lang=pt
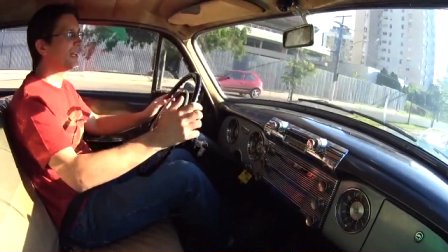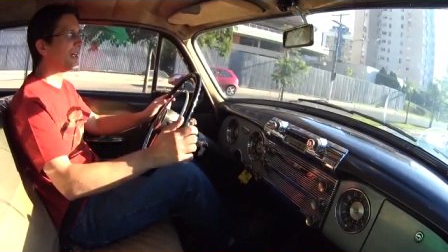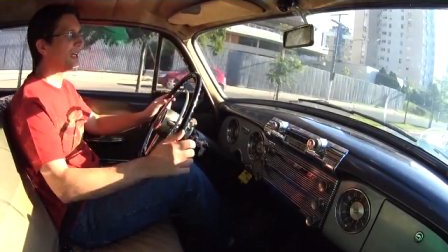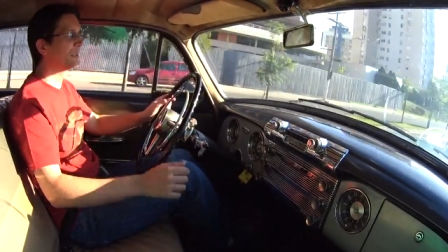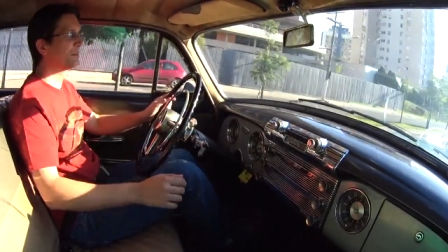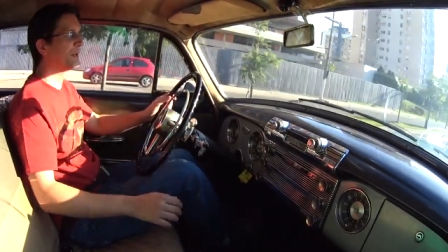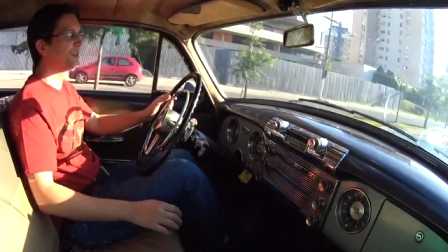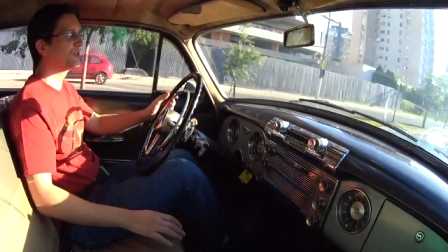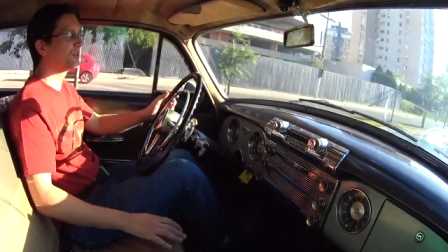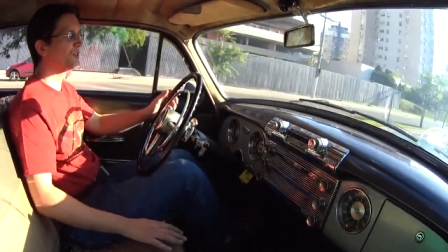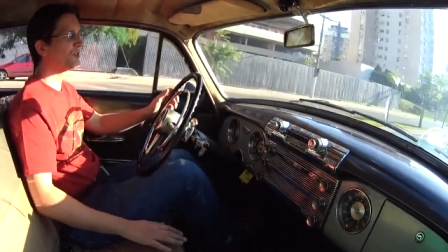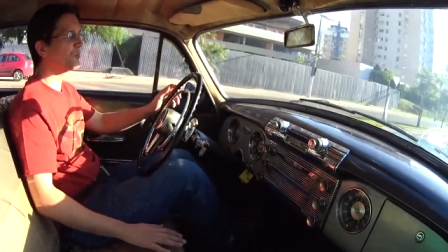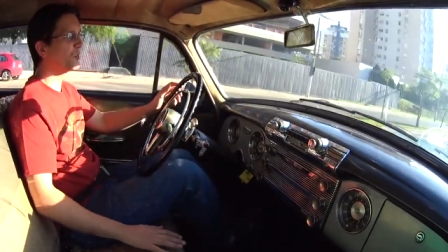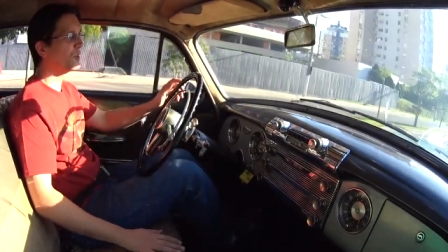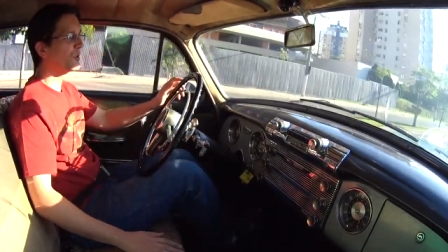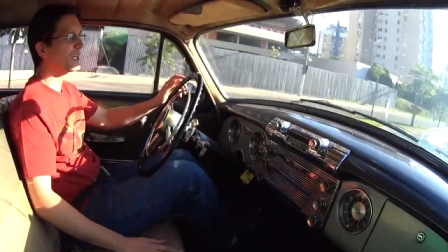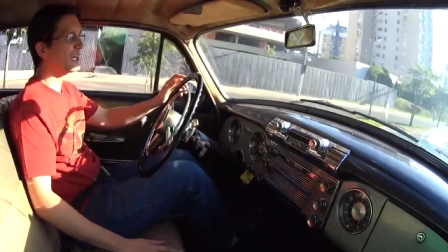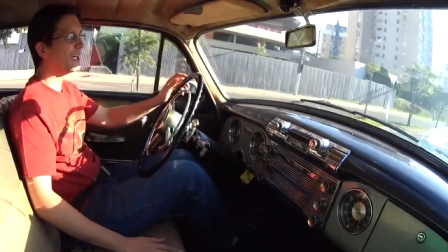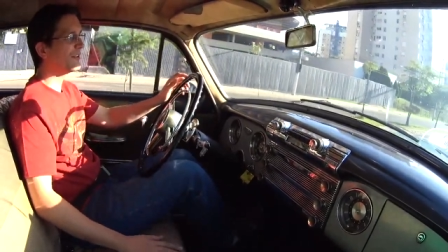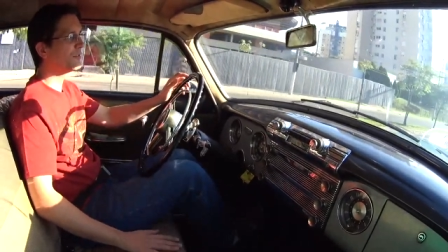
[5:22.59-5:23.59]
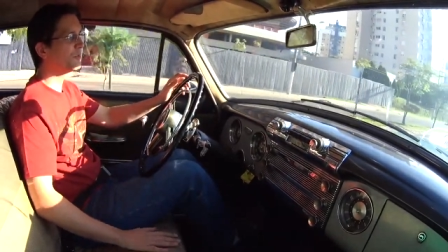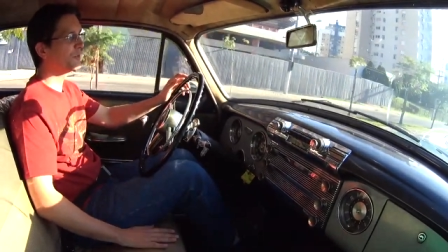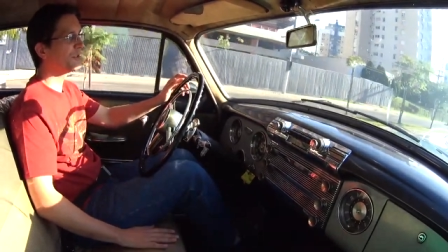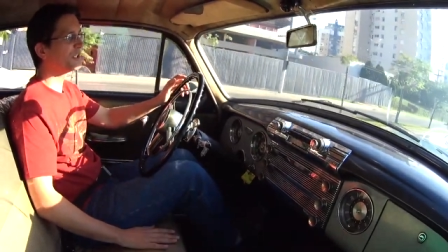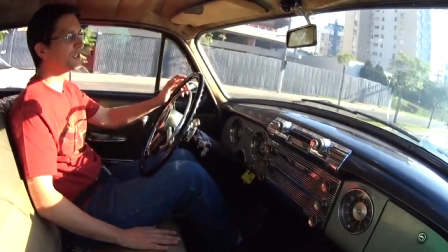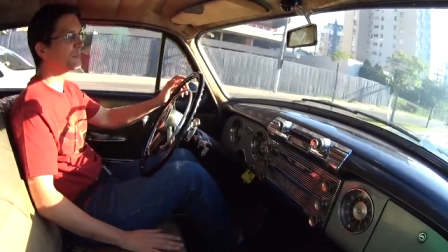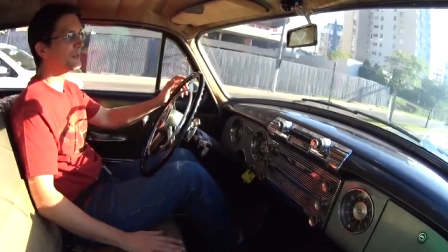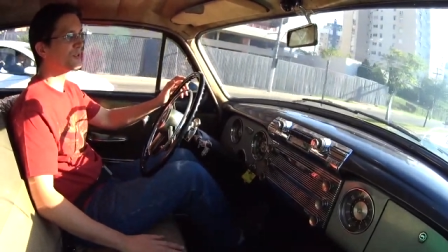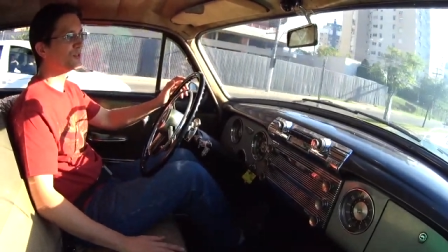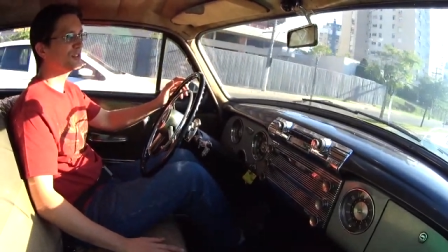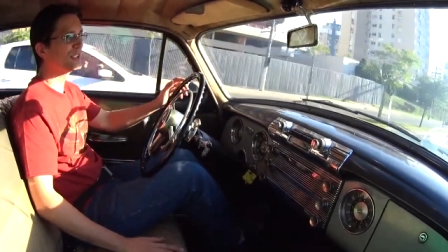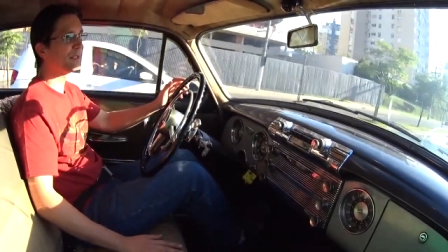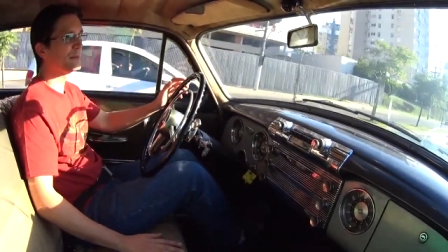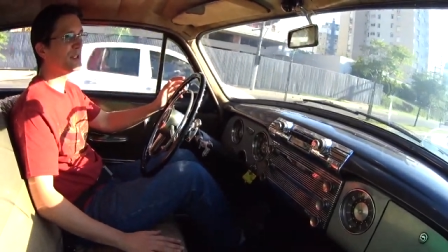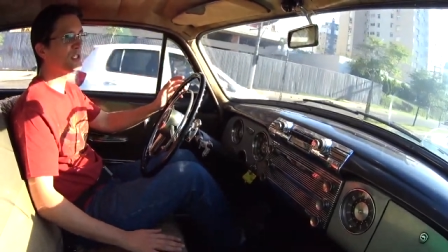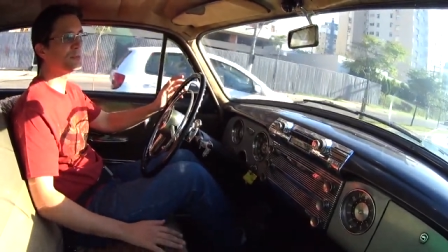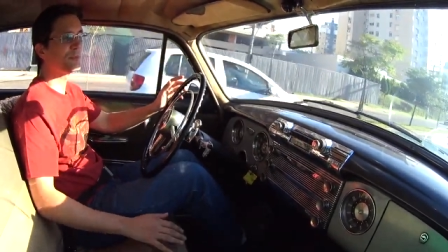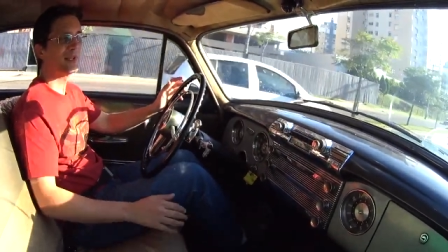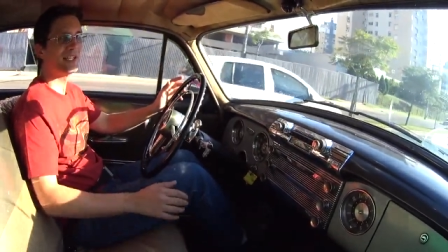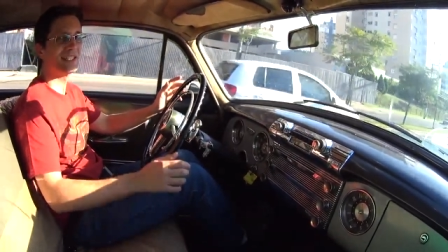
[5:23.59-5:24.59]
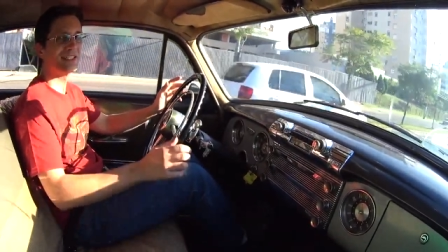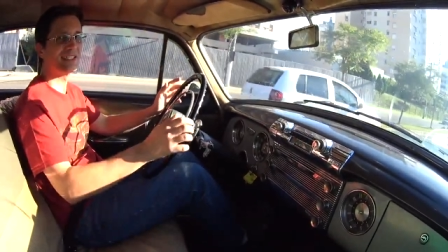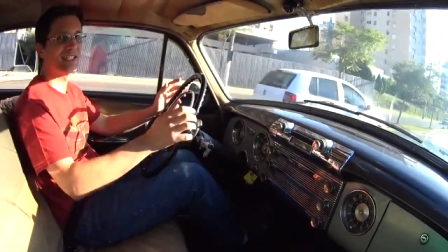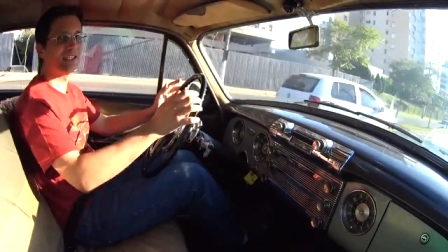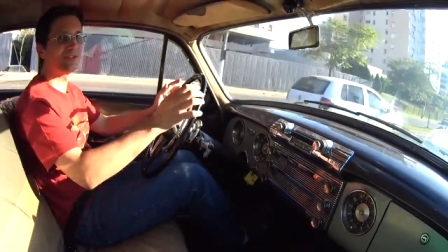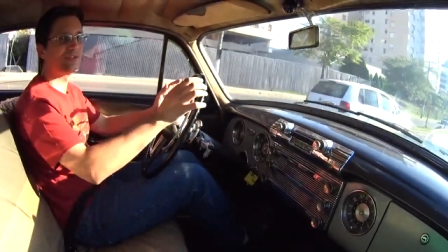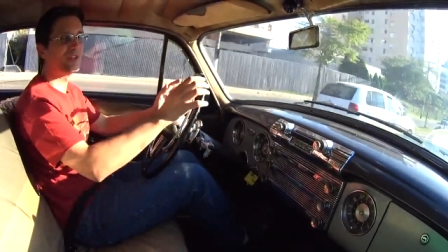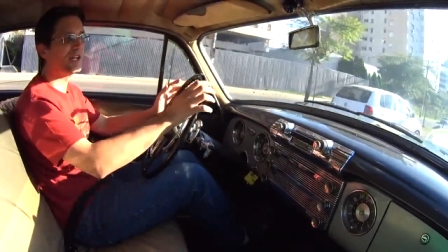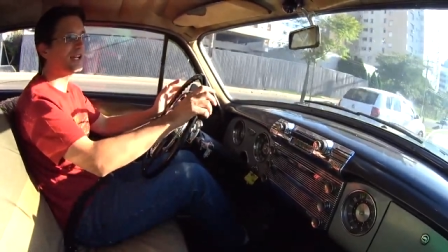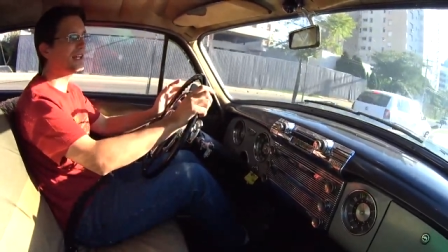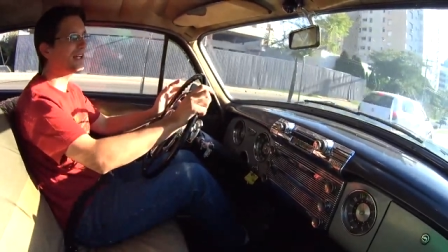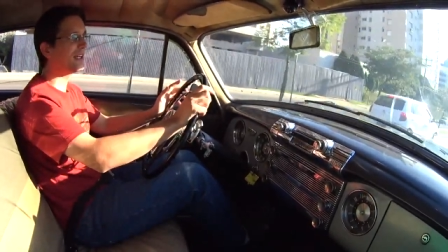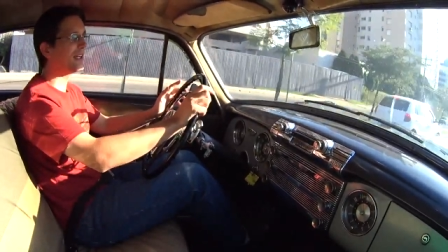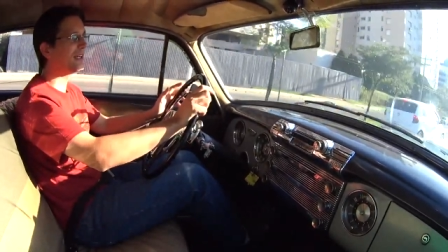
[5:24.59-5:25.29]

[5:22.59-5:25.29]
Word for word: As pessoas colocavam isso para justamente preservar